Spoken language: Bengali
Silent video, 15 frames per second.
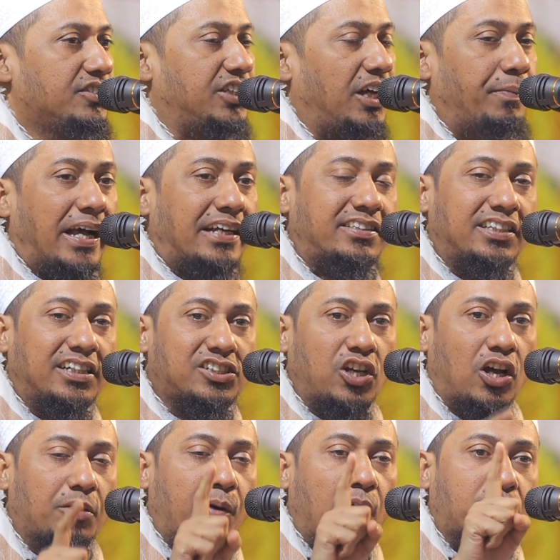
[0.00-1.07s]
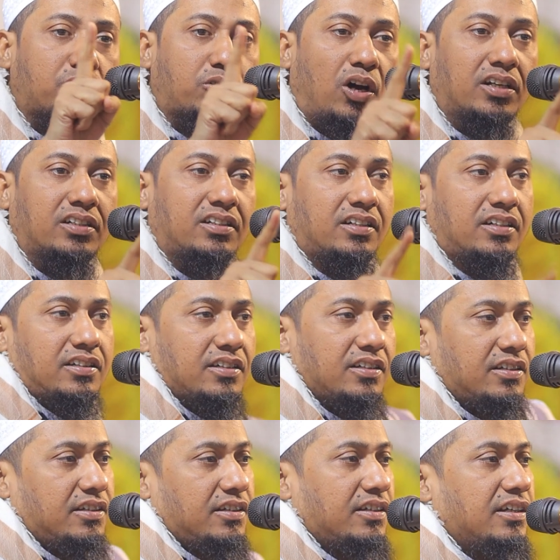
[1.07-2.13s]
যে ব্যক্তি সর্বক্ষণ
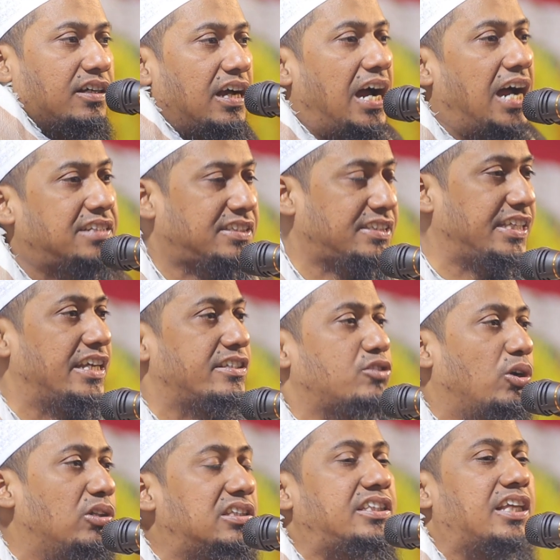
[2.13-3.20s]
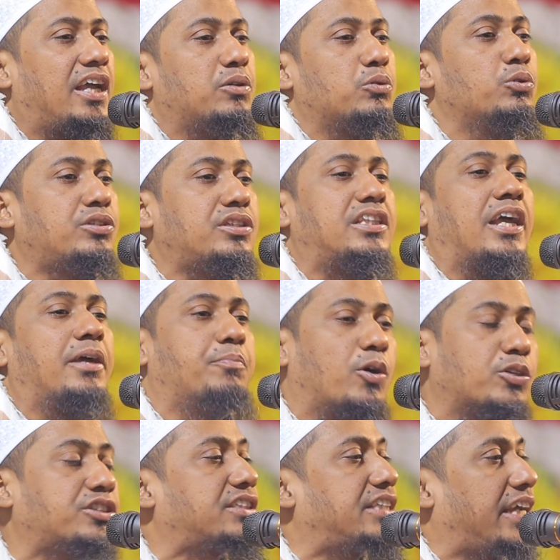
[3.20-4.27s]
হাঁটতে চলতে উঠতে
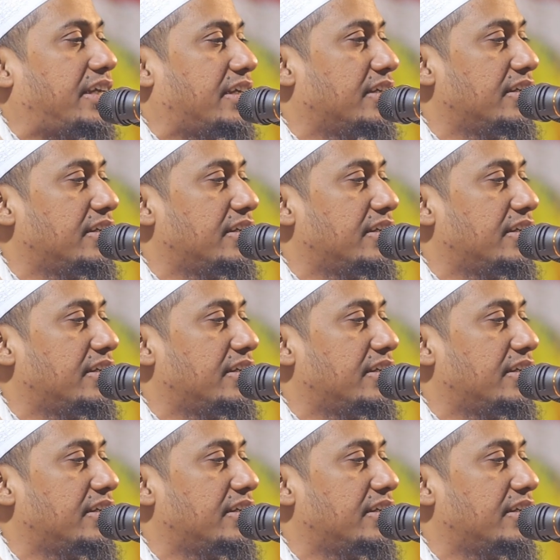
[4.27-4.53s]
বসতে